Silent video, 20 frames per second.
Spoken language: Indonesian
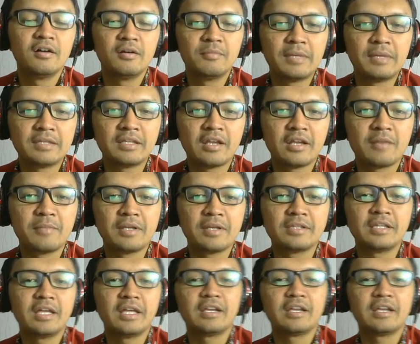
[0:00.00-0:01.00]
materi-materi uh, materi
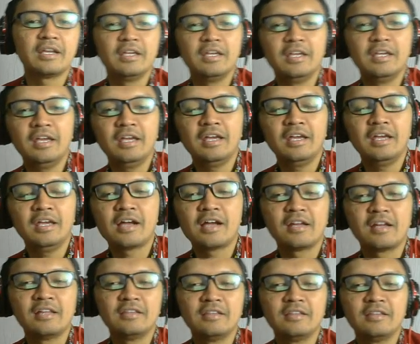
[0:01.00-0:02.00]
-materi
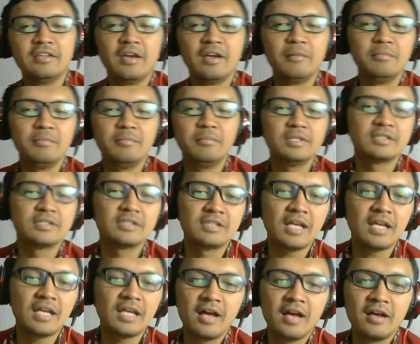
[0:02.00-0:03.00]
yang nantinya
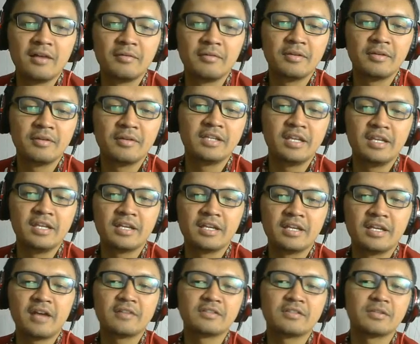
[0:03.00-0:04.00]
bisa
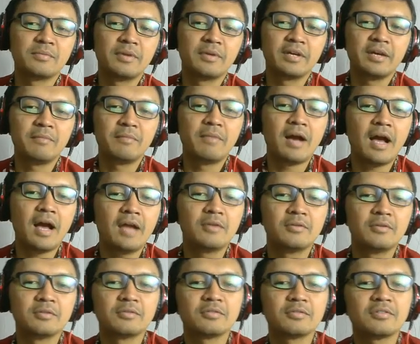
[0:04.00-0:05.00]
dijadikan sebagai
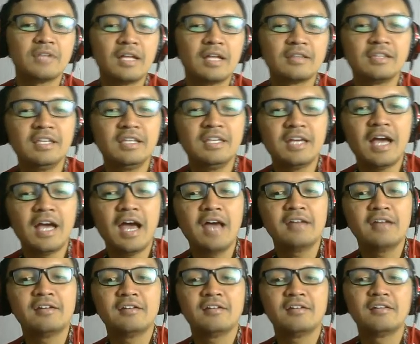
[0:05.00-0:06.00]
bahan untuk
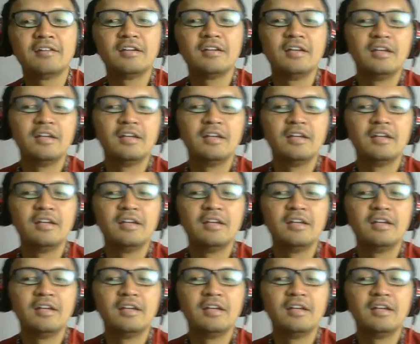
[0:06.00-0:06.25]
latihan